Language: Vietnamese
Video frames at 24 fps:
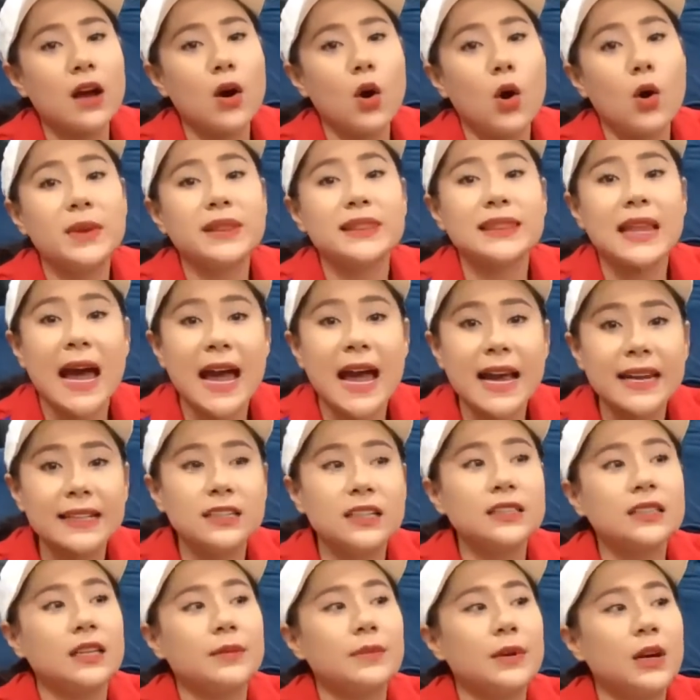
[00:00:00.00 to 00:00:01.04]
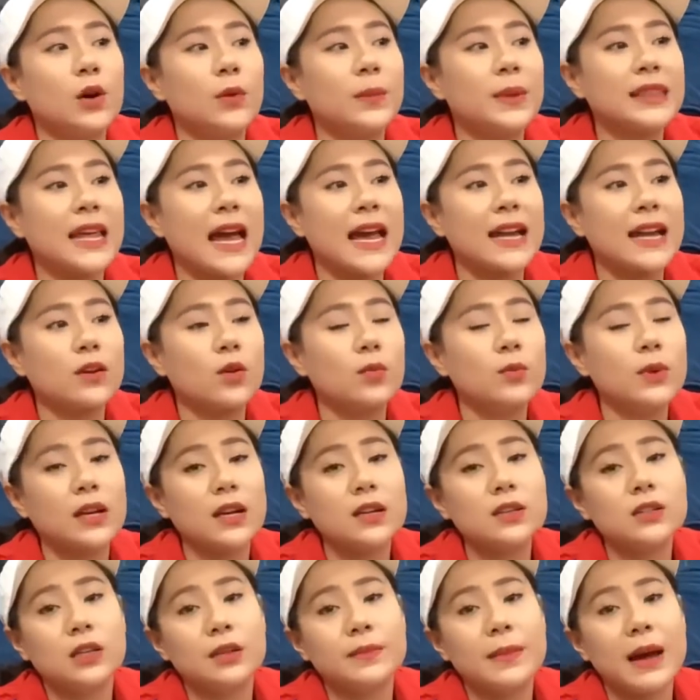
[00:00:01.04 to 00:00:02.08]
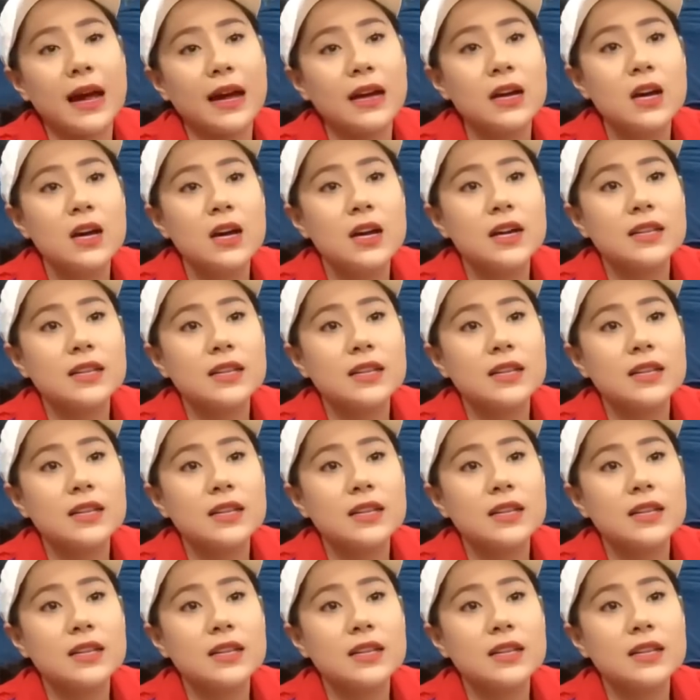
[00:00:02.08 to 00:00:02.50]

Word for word: hồ minh tài nữa thì hồ minh tài cũng là cái người mà